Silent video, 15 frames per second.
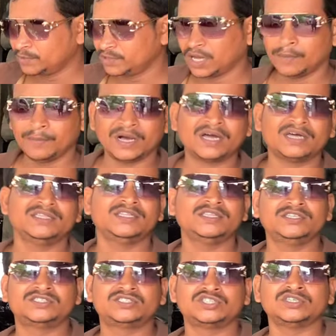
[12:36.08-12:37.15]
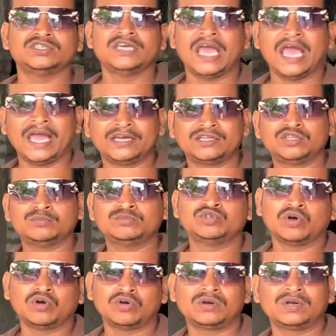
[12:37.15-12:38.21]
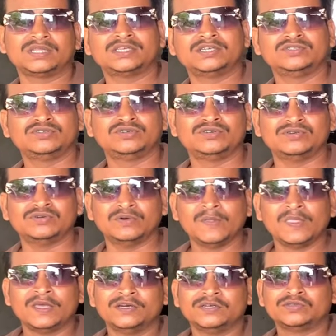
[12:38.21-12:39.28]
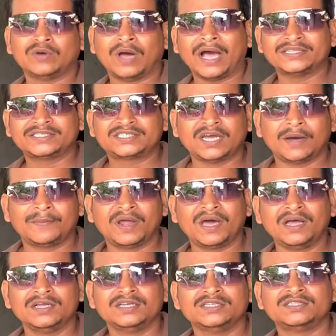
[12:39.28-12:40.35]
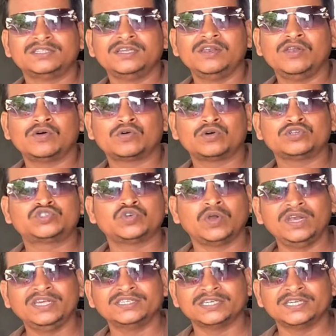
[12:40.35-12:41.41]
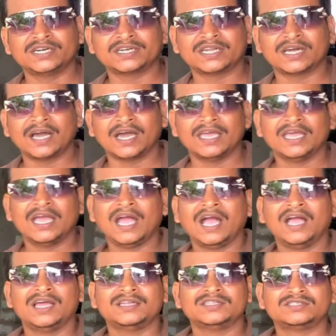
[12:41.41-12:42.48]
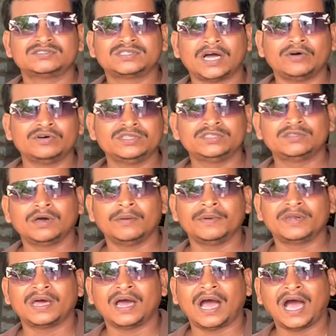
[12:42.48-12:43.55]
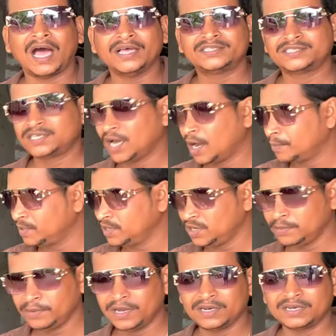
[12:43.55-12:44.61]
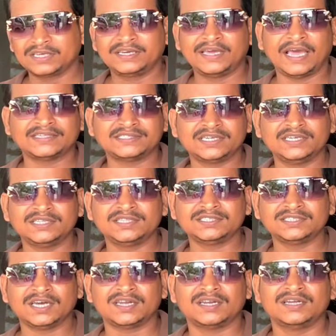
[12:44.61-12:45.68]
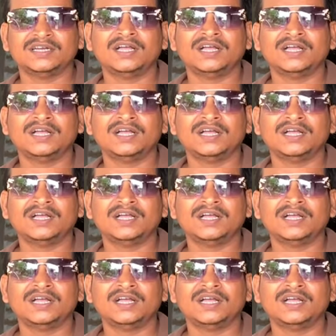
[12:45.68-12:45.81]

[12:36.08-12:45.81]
আমি ধামাকা দিয়ে দিচ্ছি একদম জগন্নাথের জন্য তো আজকে আমরা তিন লক্ষ চল্লিশ হাজার টাকায় তাও দিতে হবে না আজকে আপনি নেবেন ক্যাশে নিতে চান